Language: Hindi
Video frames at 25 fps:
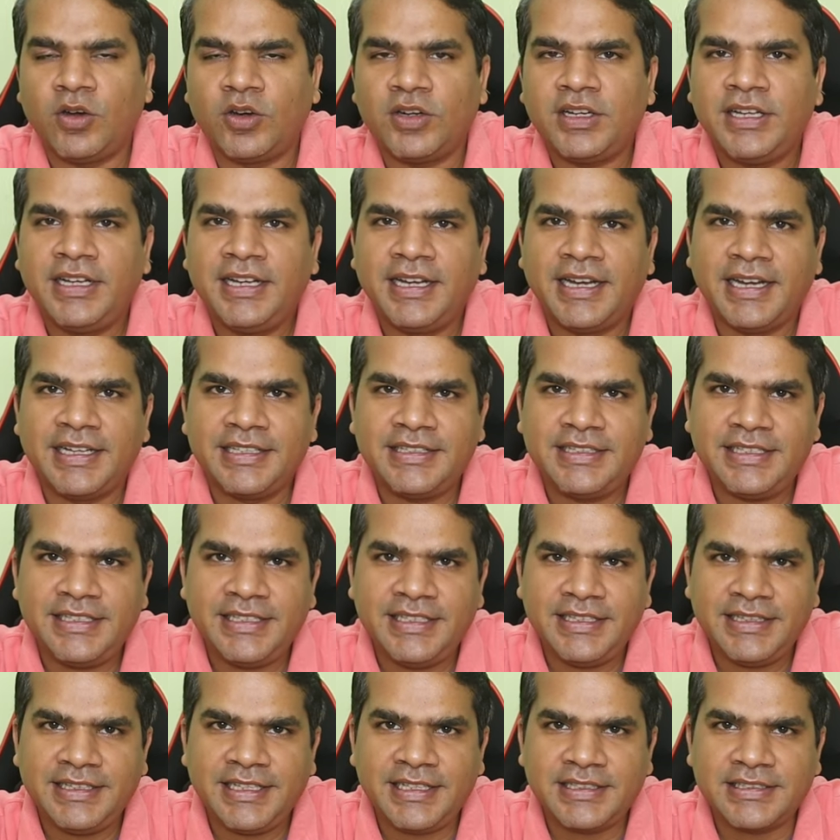और
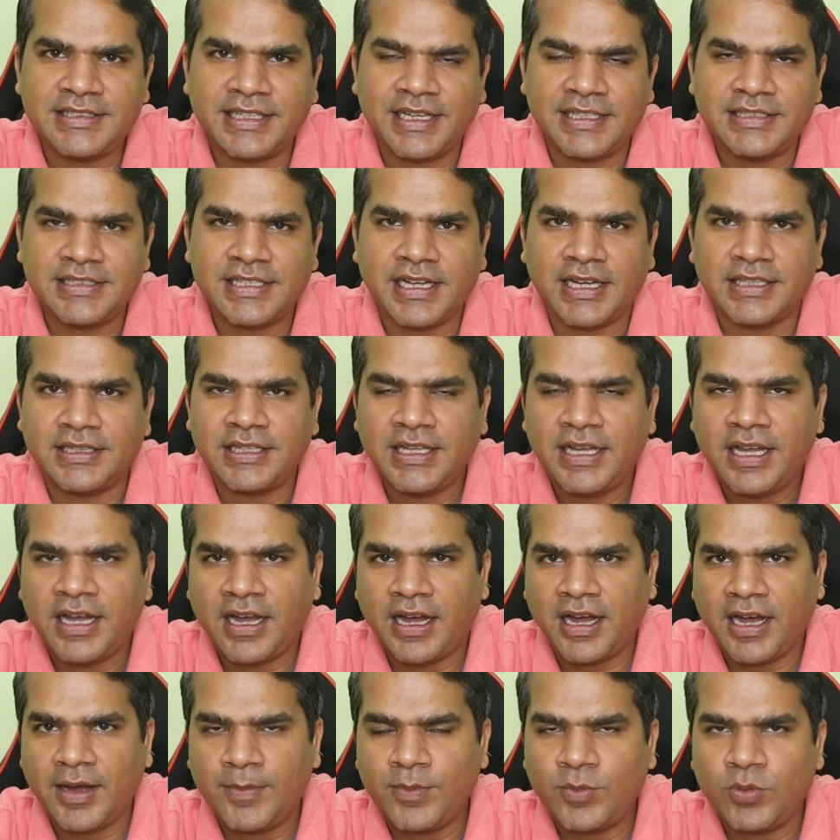अच्छी नींद के साथ
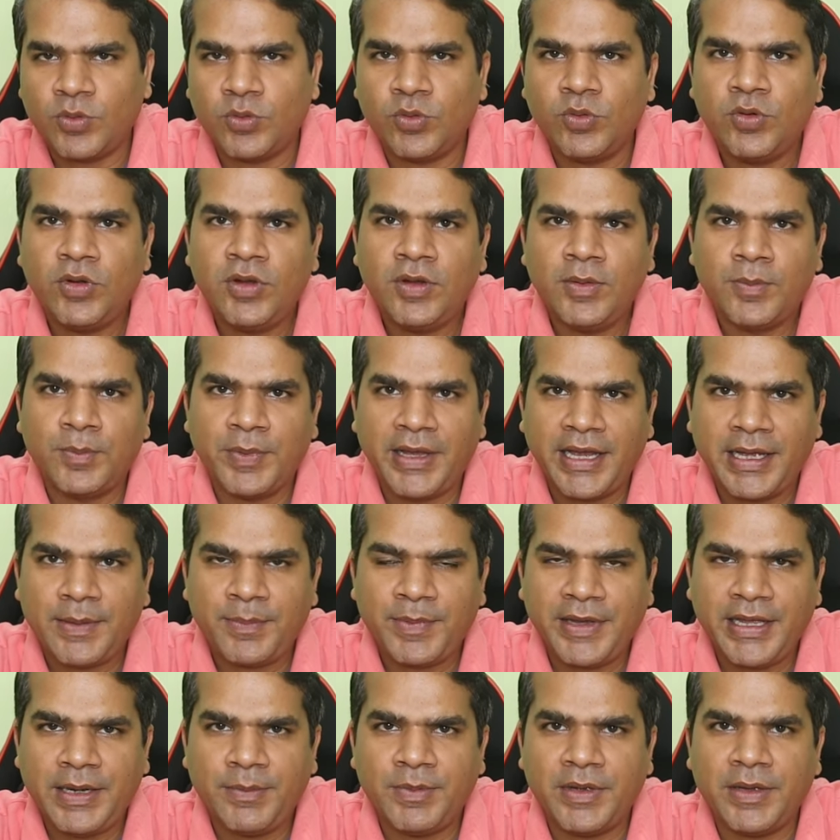साथ आपको
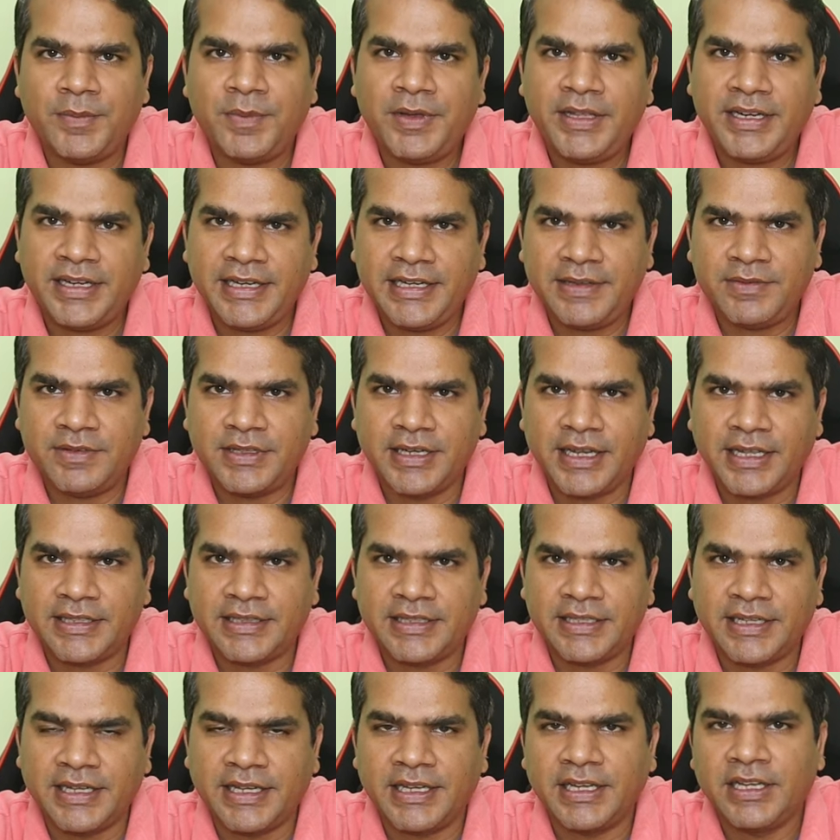बैक पेन में भी रिलीफ
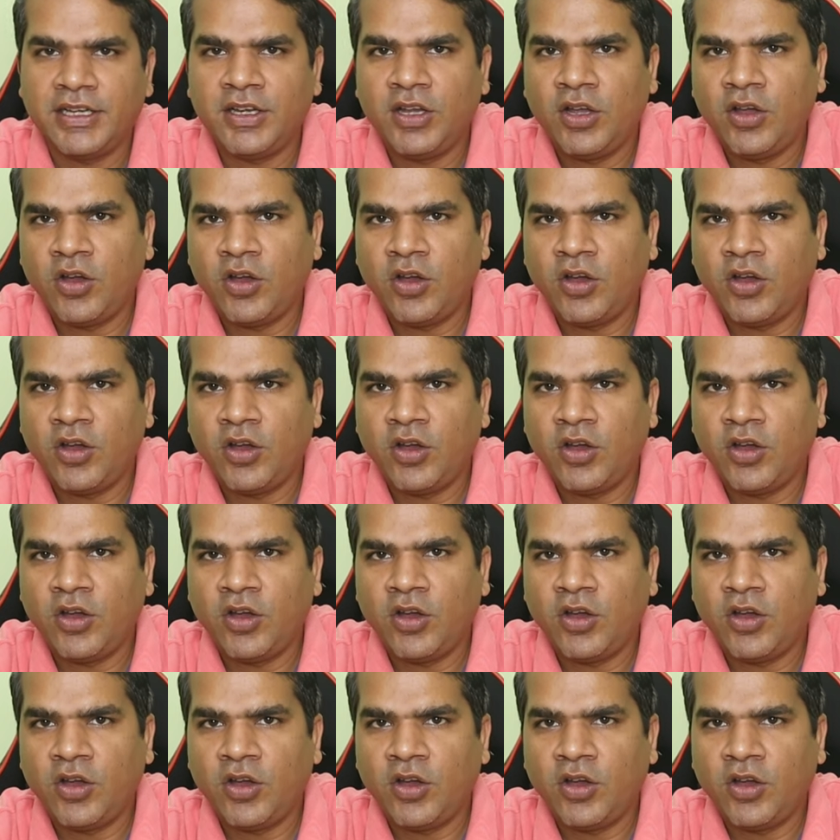दिलाते हैं